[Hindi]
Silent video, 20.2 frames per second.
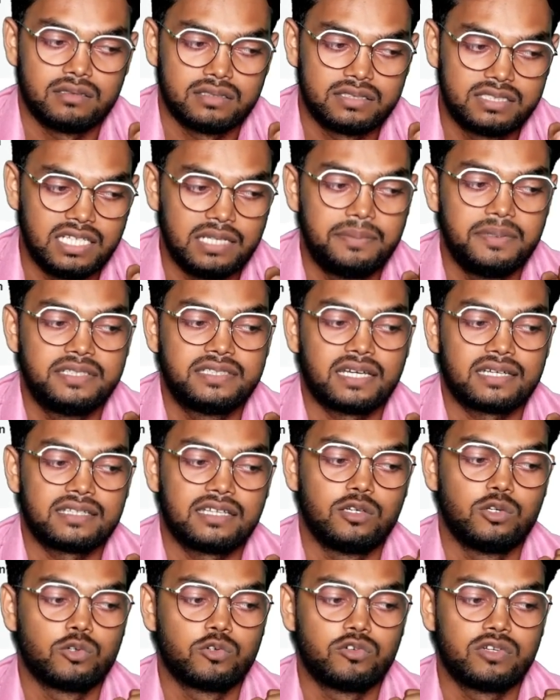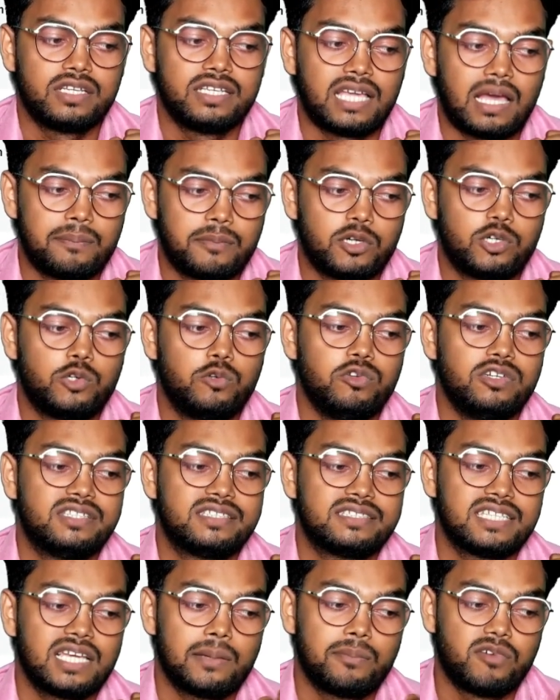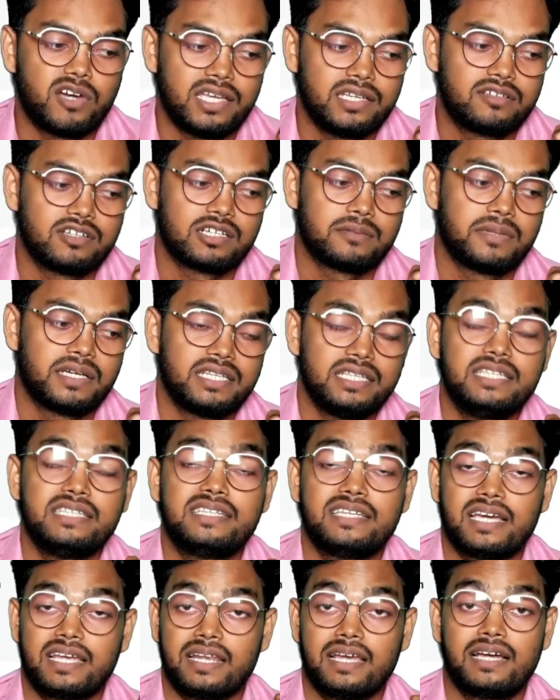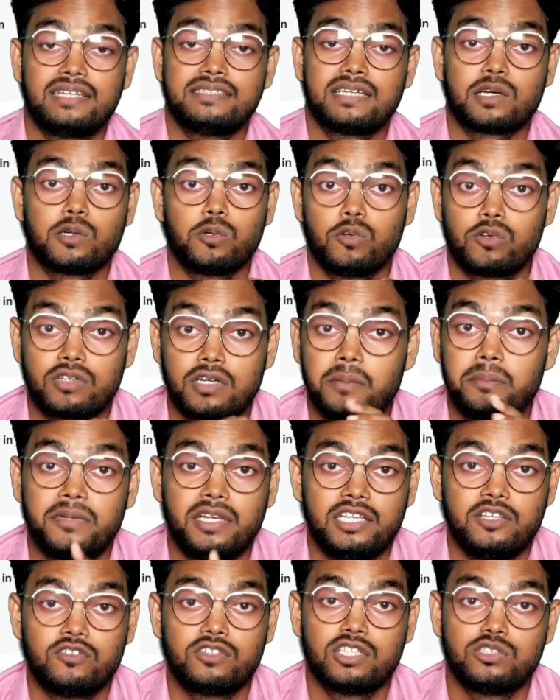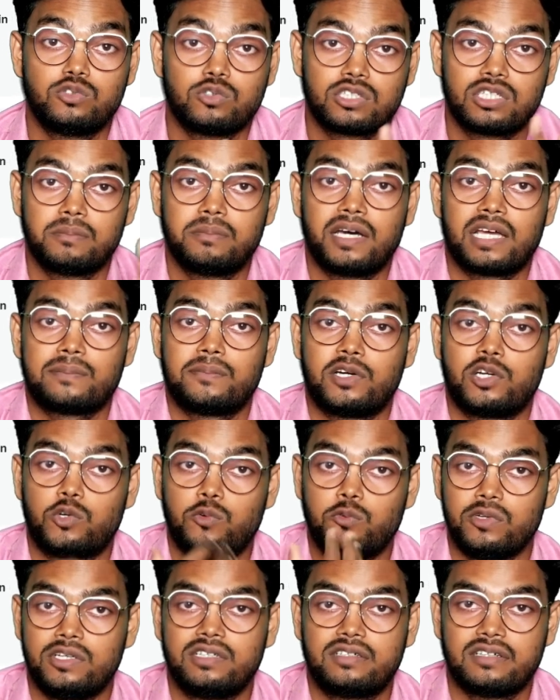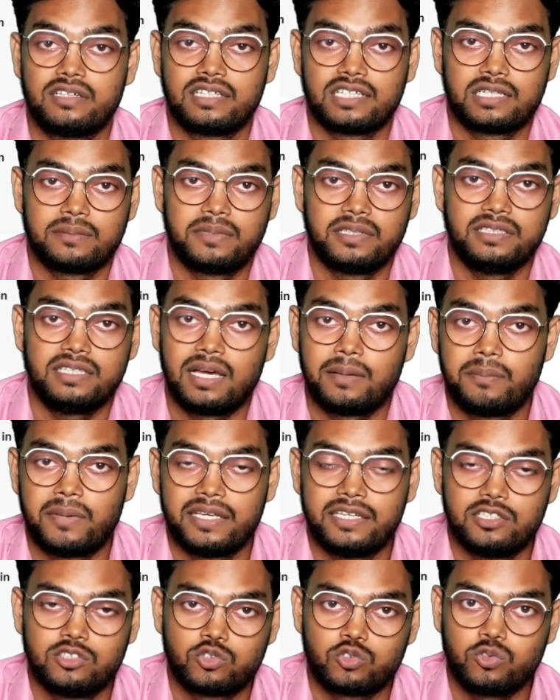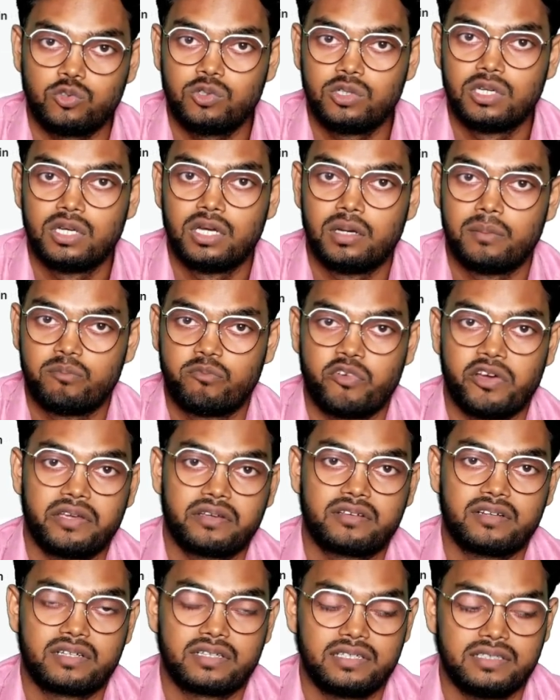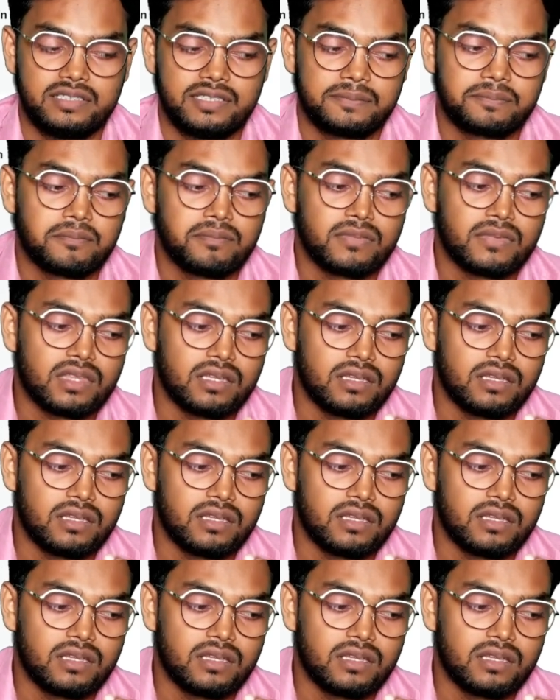से भी ज़्यादा लोगों ने यहाँ पर ट्वीट्स किया बॉयकट बाइन ग्यारह हज़ार लोग कम नहीं होते जो कि बार बार ट्वीट करे कि भैया आप बाइनेंस को बॉयकट कीजिए